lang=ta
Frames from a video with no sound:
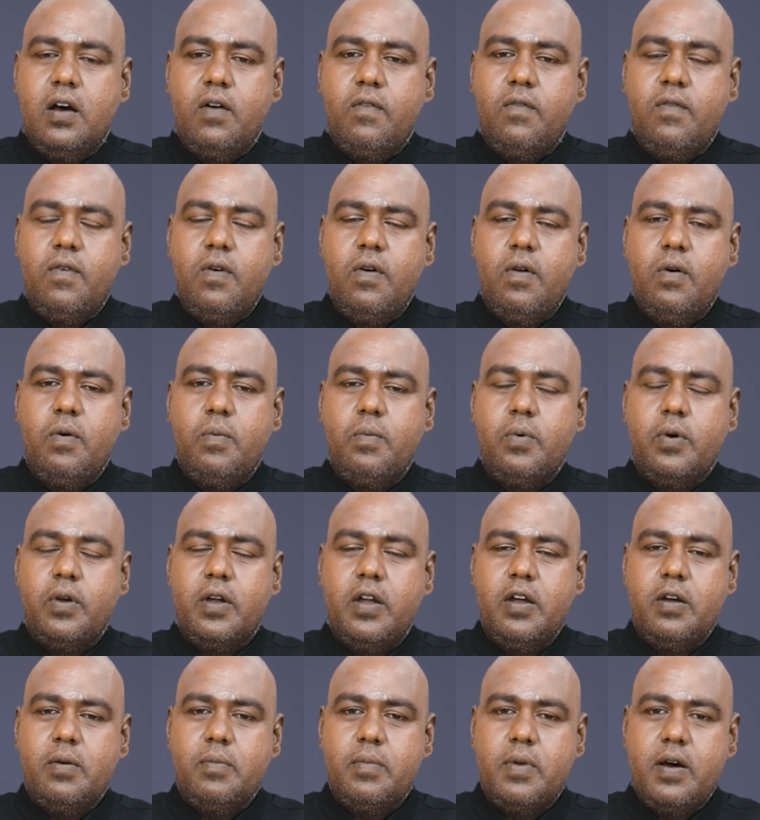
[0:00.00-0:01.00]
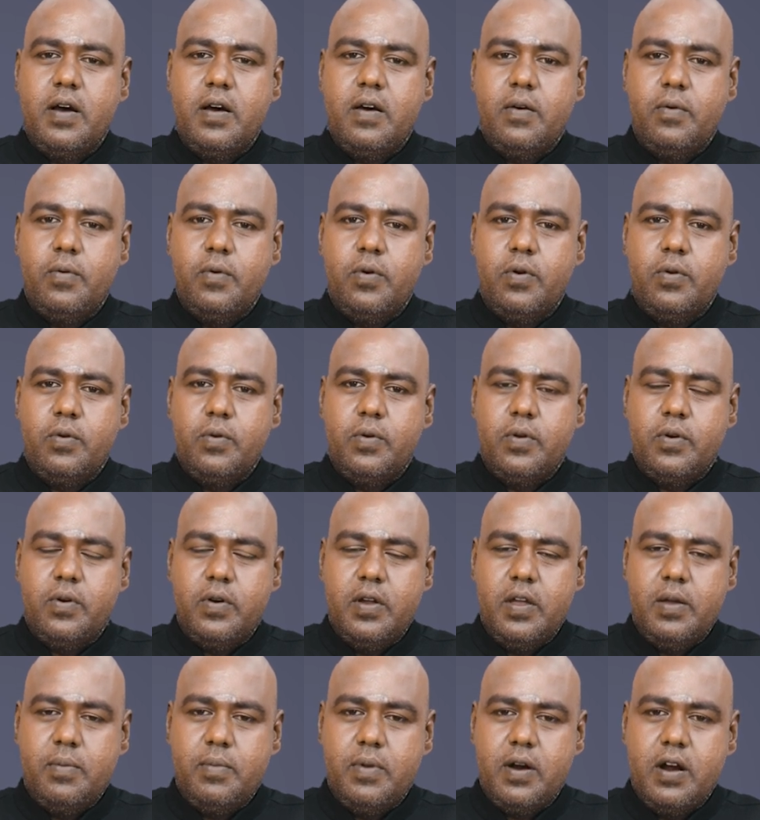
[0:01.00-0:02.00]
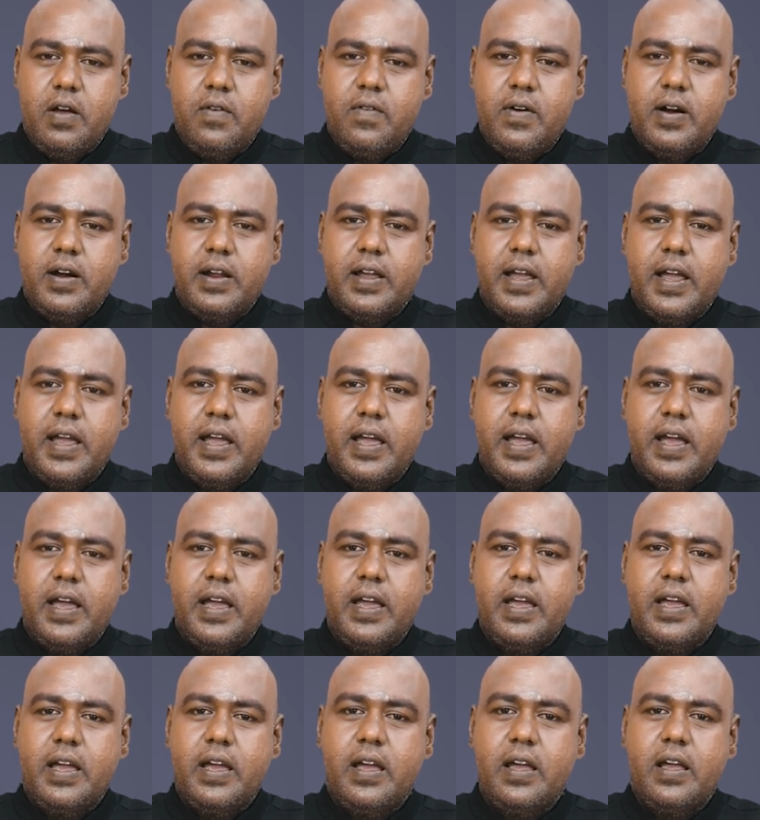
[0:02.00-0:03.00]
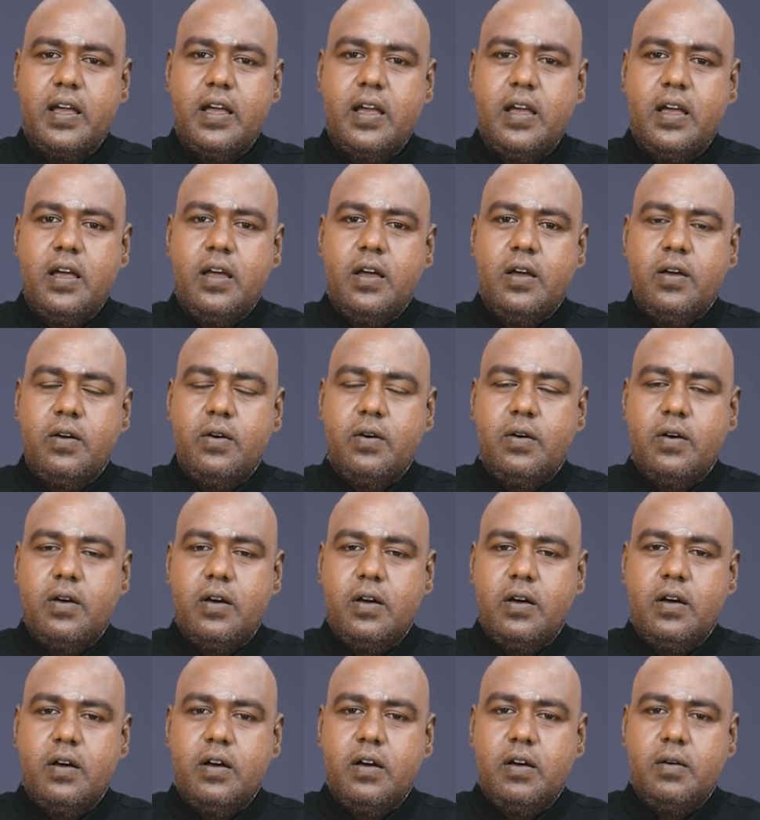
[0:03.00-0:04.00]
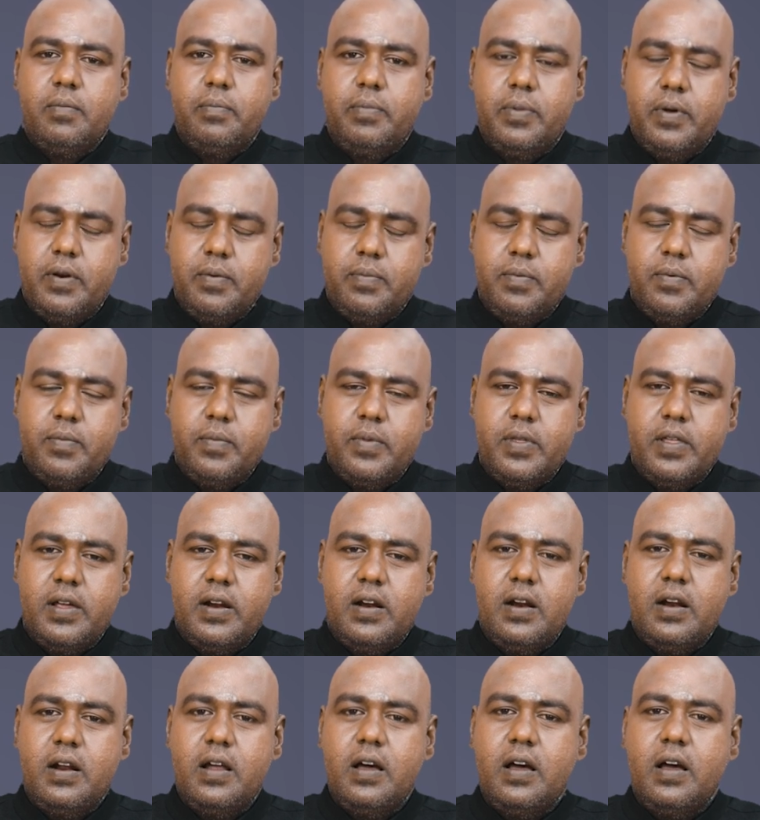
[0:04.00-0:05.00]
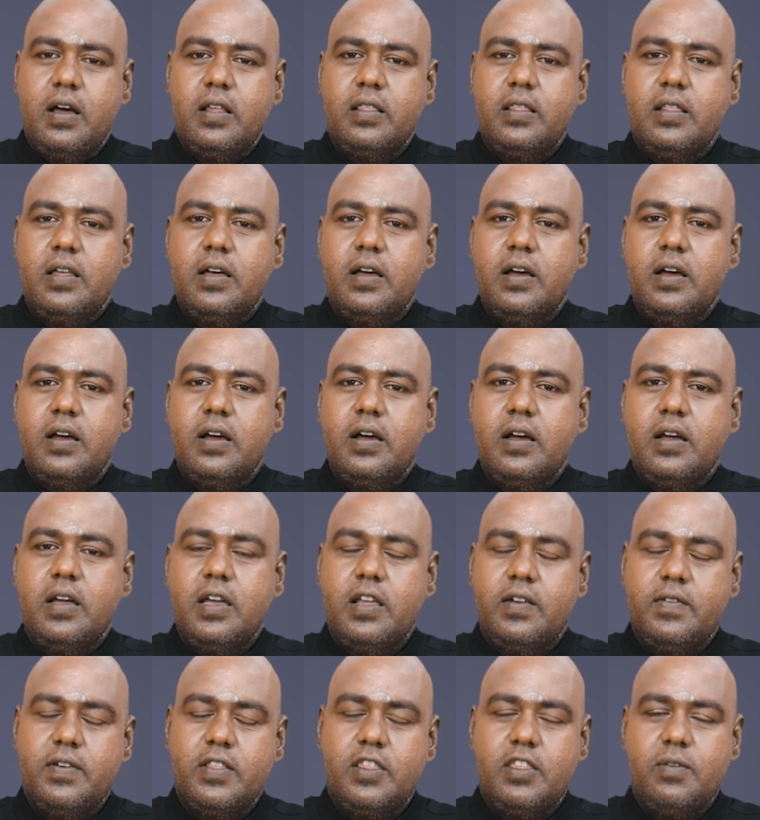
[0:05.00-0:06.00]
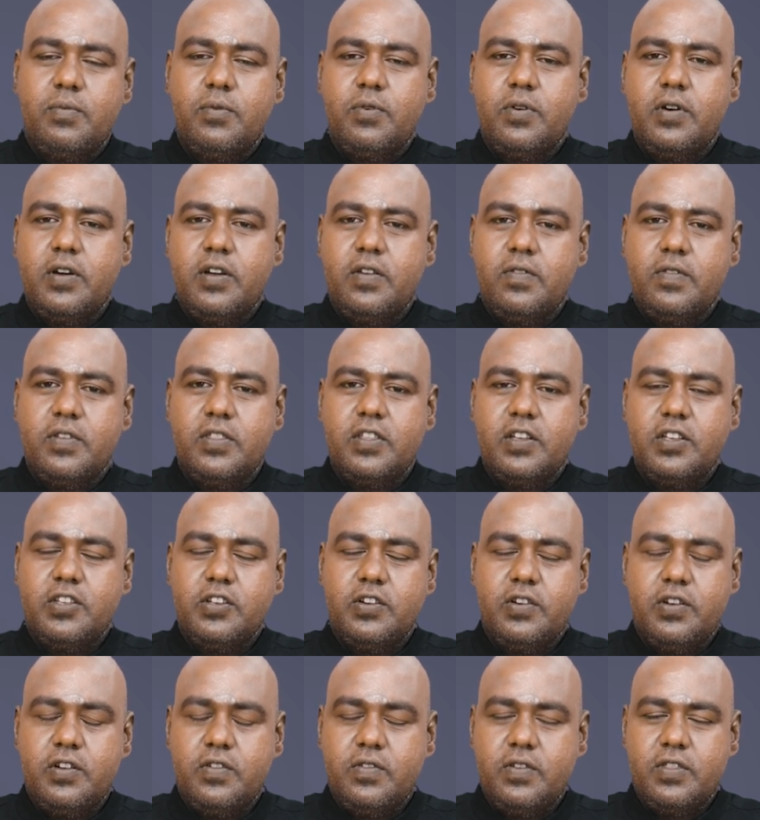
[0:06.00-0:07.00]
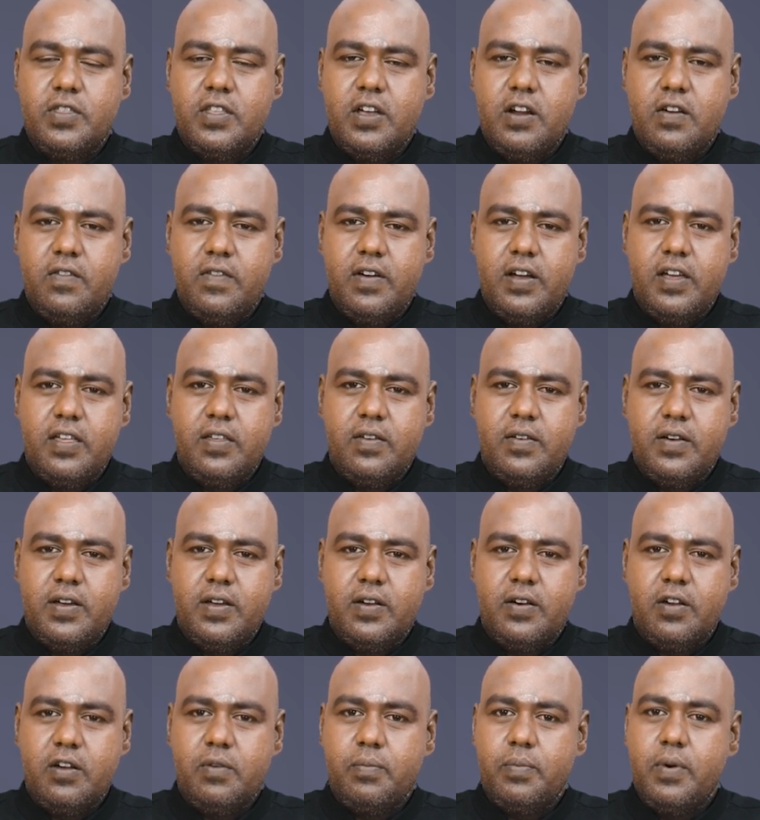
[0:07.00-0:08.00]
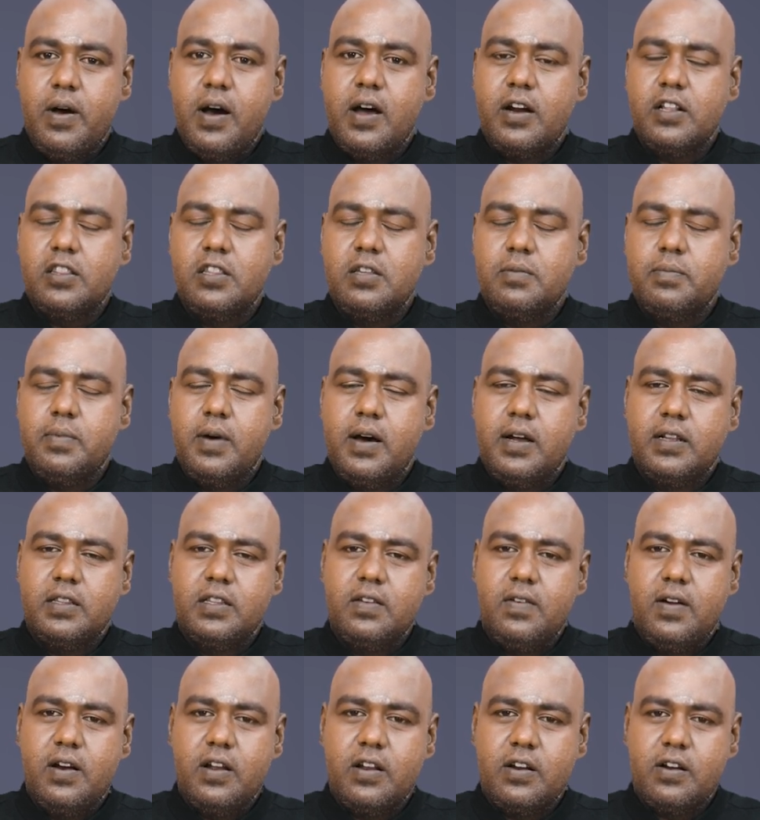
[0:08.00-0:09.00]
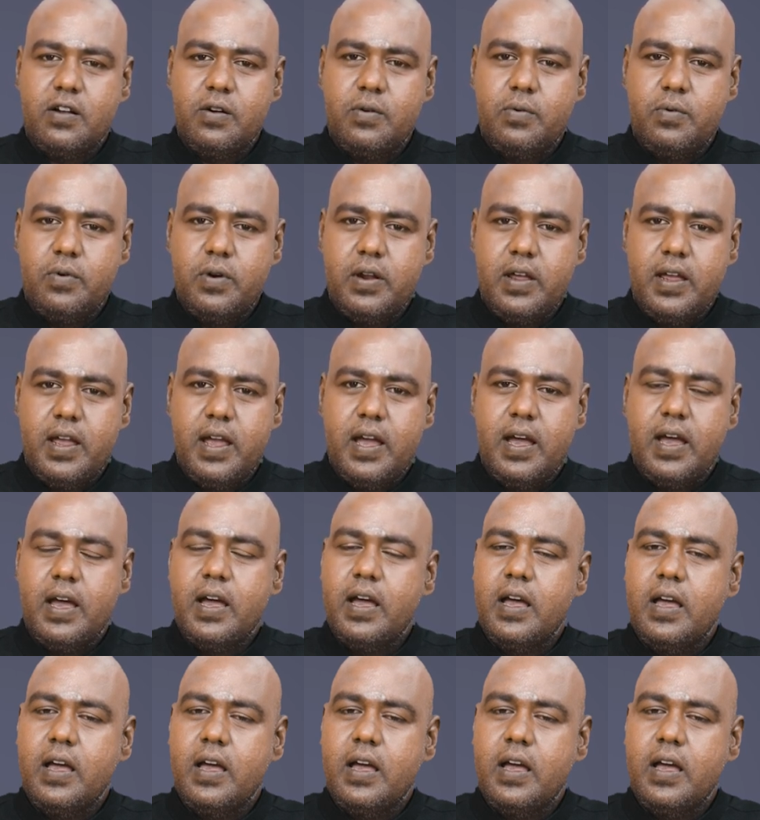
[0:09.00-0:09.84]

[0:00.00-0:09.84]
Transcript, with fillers: அவ்வளோ முக்கியமாக ஒருவருடைய மன வாழ்க்கையை பிறப்பு முதல் அந்த இருபத்தி மூணு இருபத்தஞ்சோ இருபத்தேழு வயது வரைக்கும் பார்த்து பார்த்து வளர்க்கக்கூடிய